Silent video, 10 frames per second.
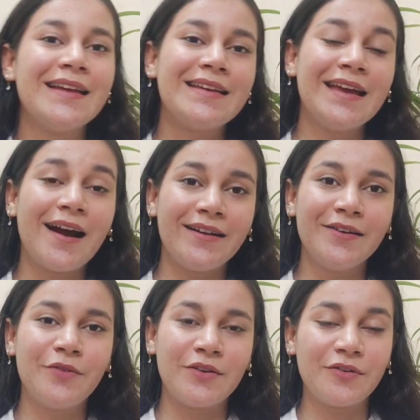ये अंडर
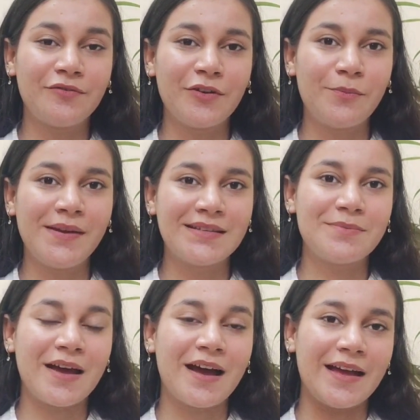150 रुपीज़
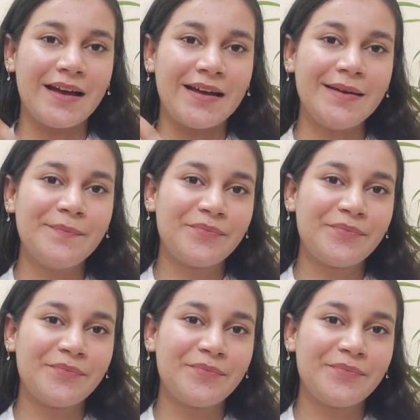में आया है